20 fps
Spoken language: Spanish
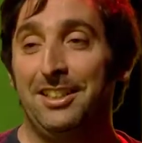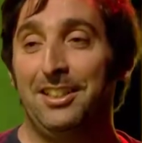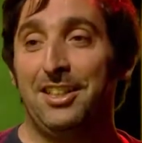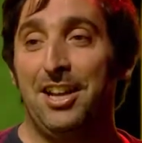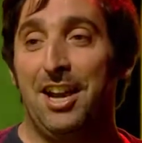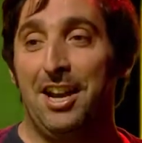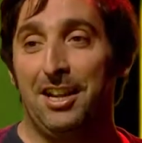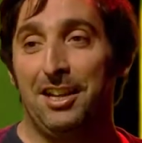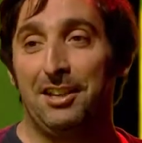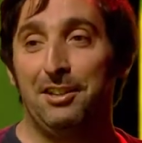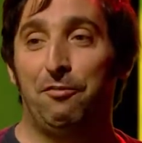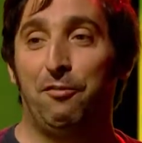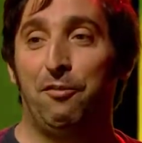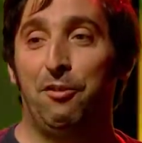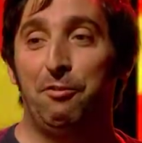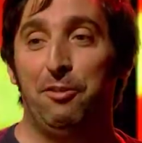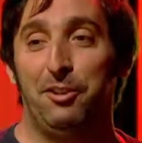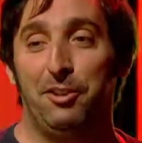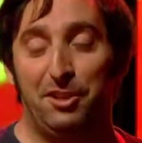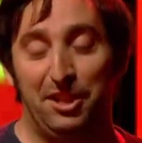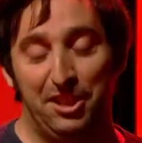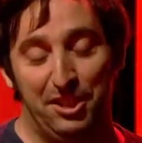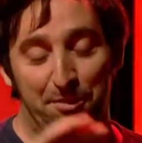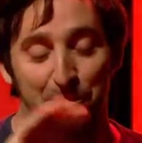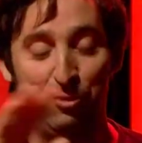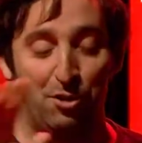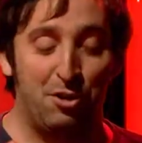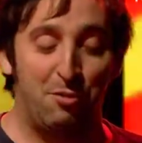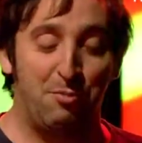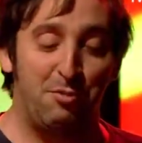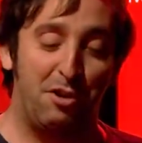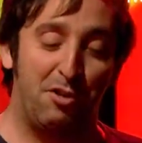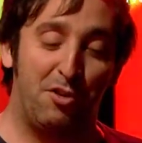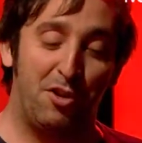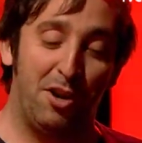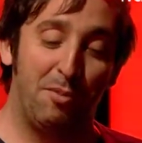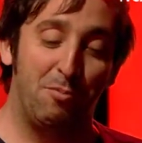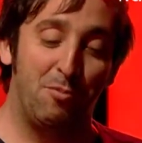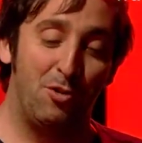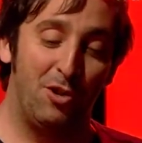ta, quisimos como
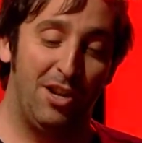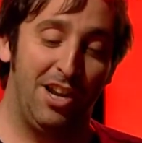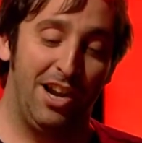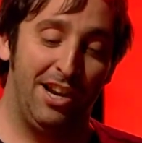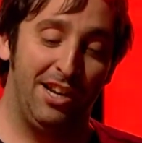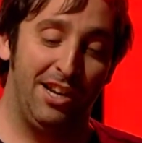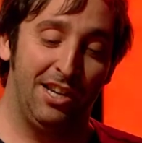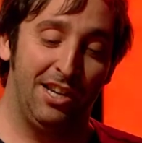emular